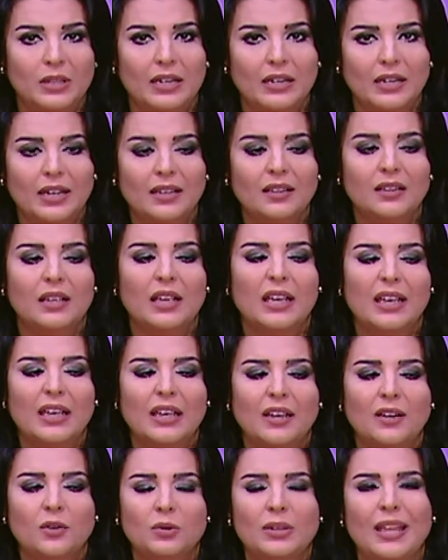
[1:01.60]
ميداليات
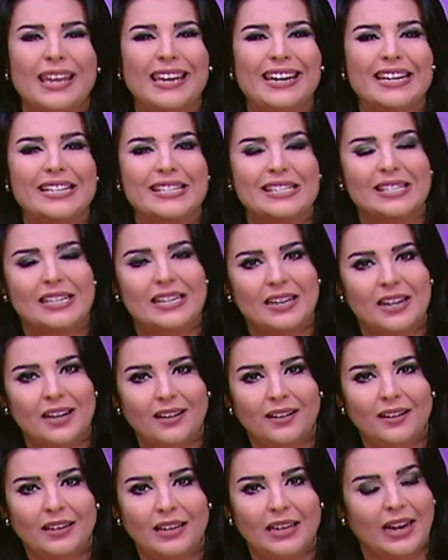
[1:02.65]
انه ده
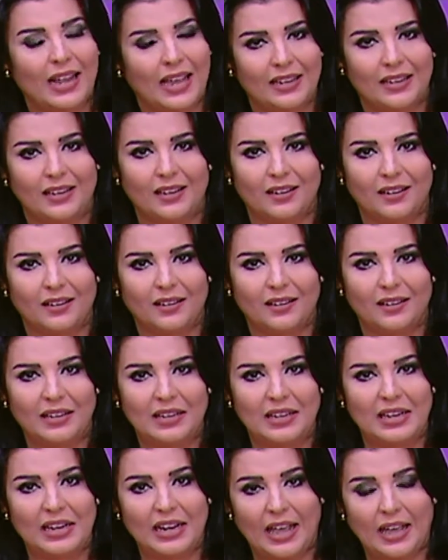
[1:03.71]
ينسينا الحقيقه
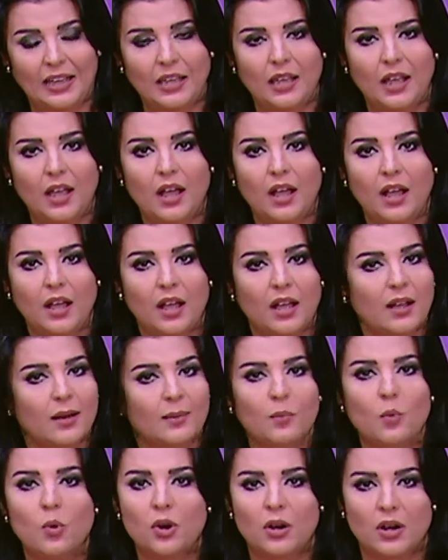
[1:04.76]
الحقيقه
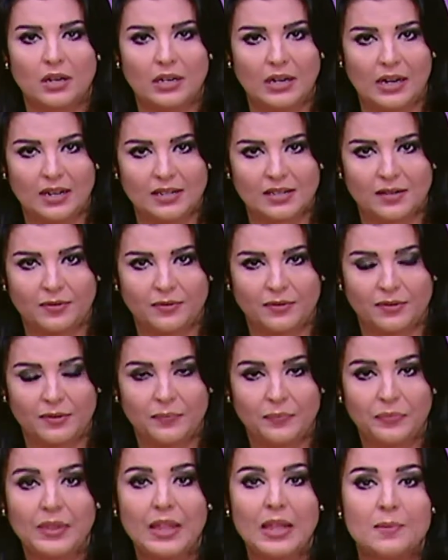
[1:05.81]
مره للاسف
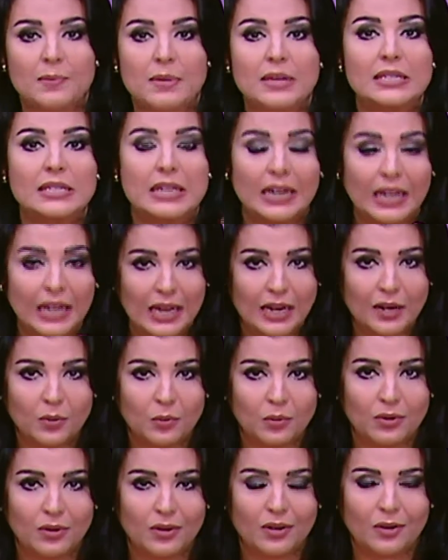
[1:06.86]
بس
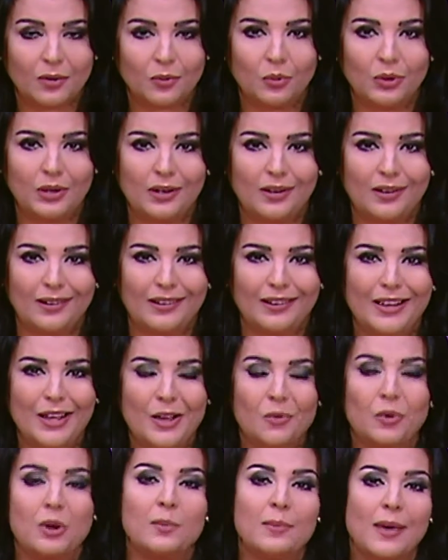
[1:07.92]
الحلو
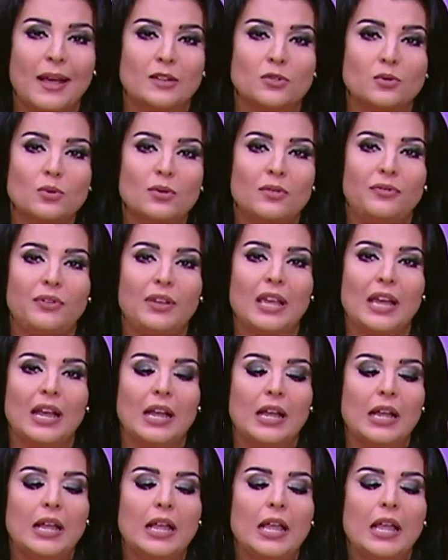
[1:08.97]
والمعسول
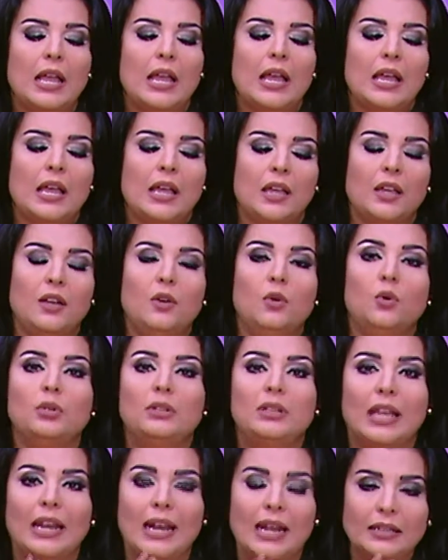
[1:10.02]
فيها انه
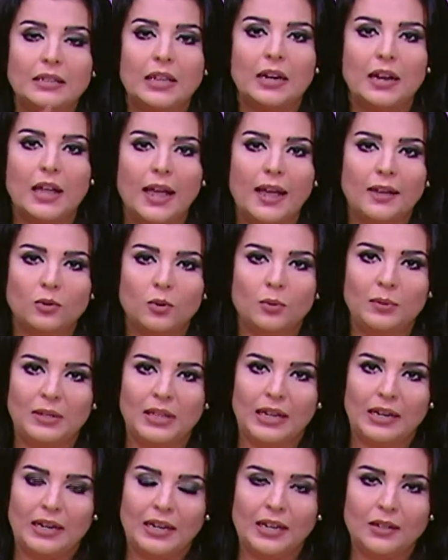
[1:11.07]
الثلاثه اللي اخذوا
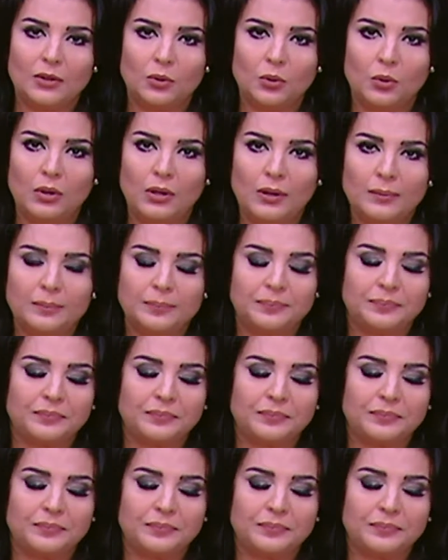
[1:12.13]
الميداليات دول